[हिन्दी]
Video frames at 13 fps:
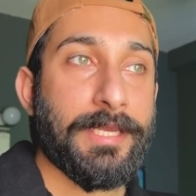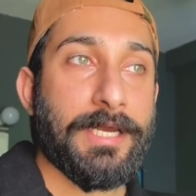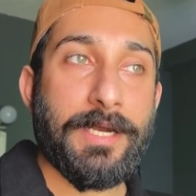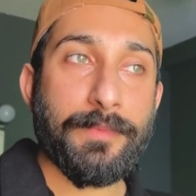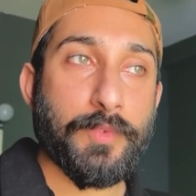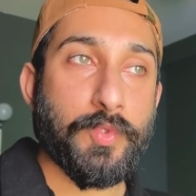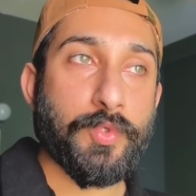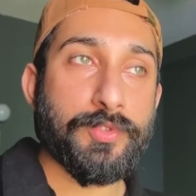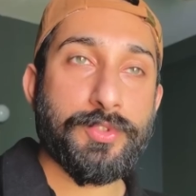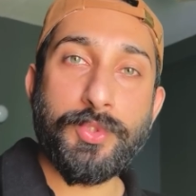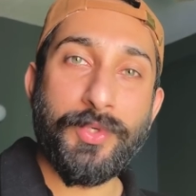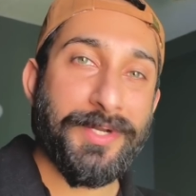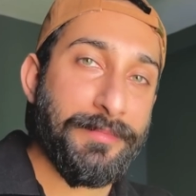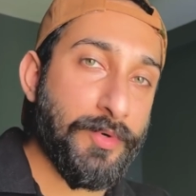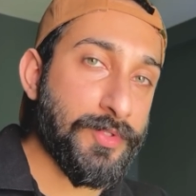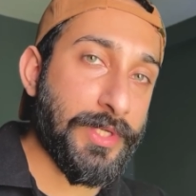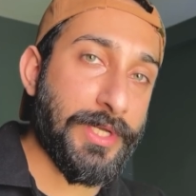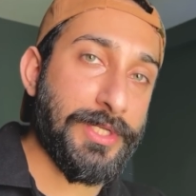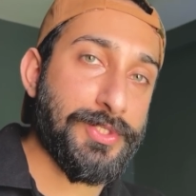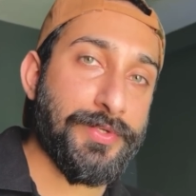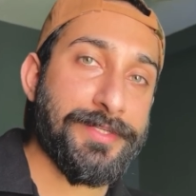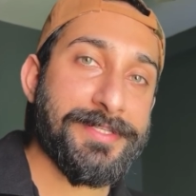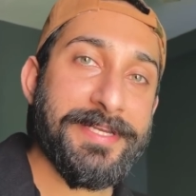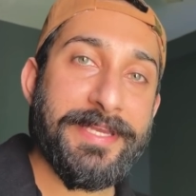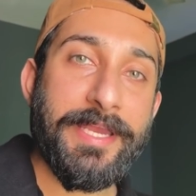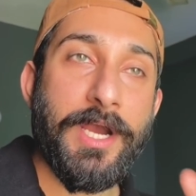आपको थोड़ी बहुत नॉलेज होनी
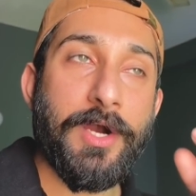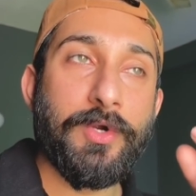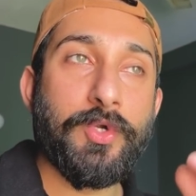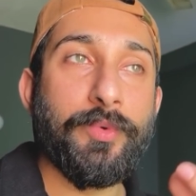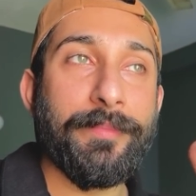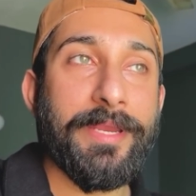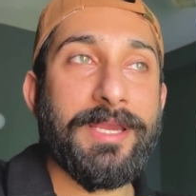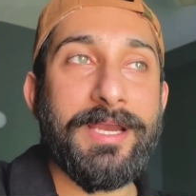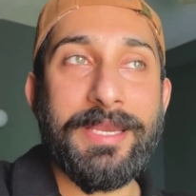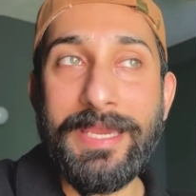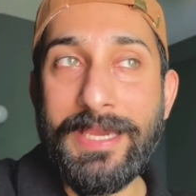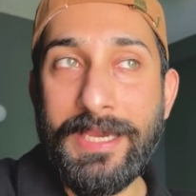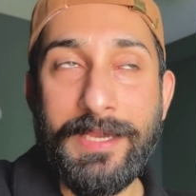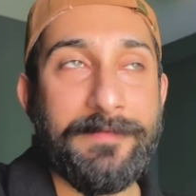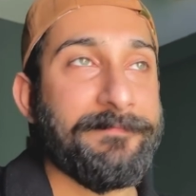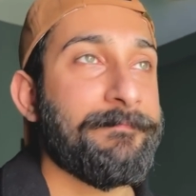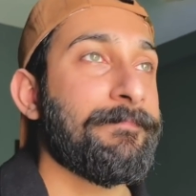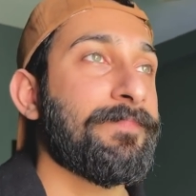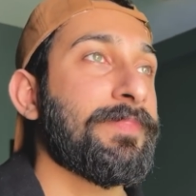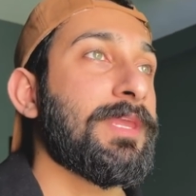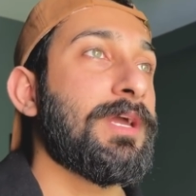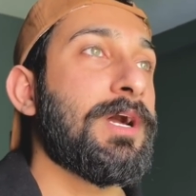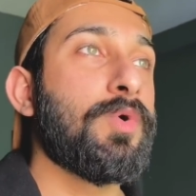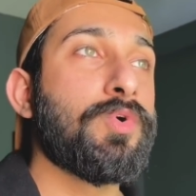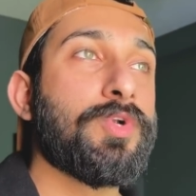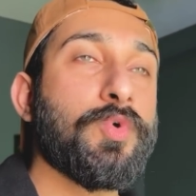चाहिए हाउ टू मेक अ गिग
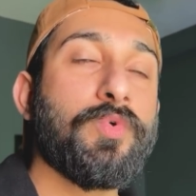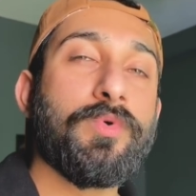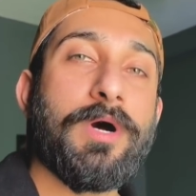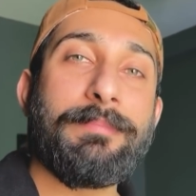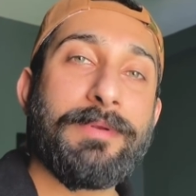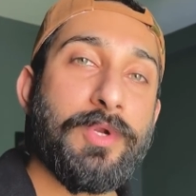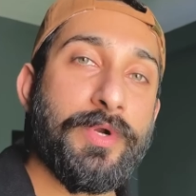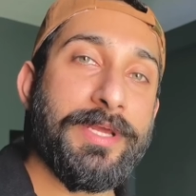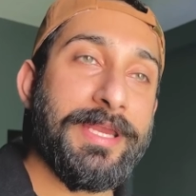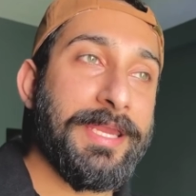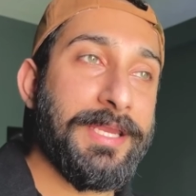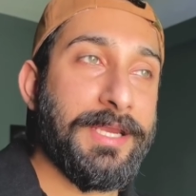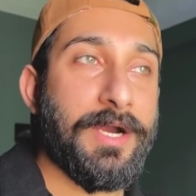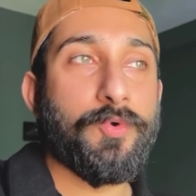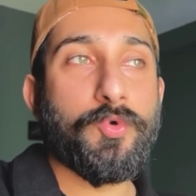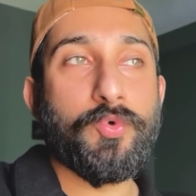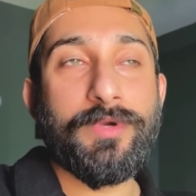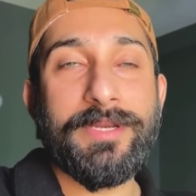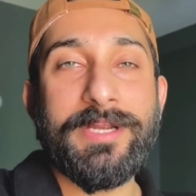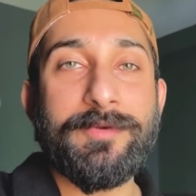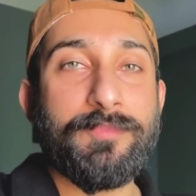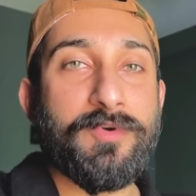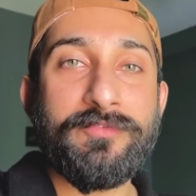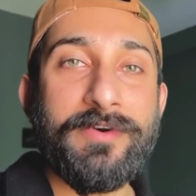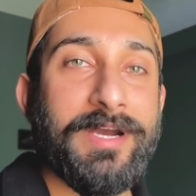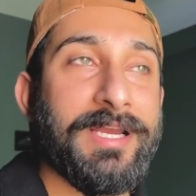हाउ टू अपलोड गिग हाउ टू क्रिएट
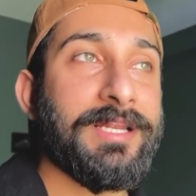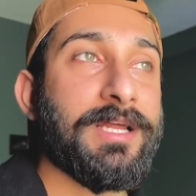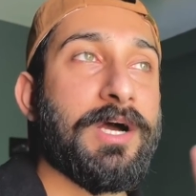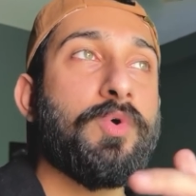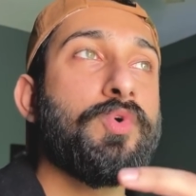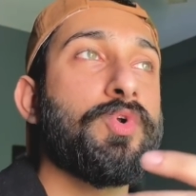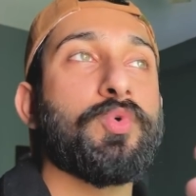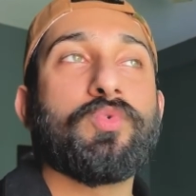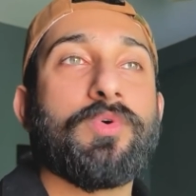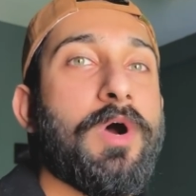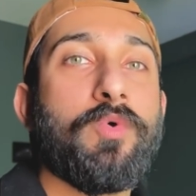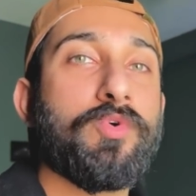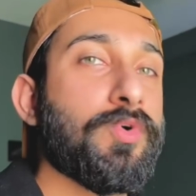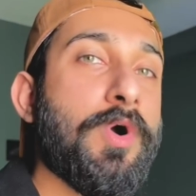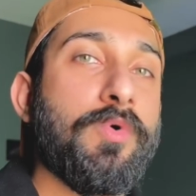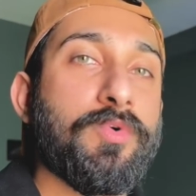प्रोफाइल हाउ टू हाउ टू हाउ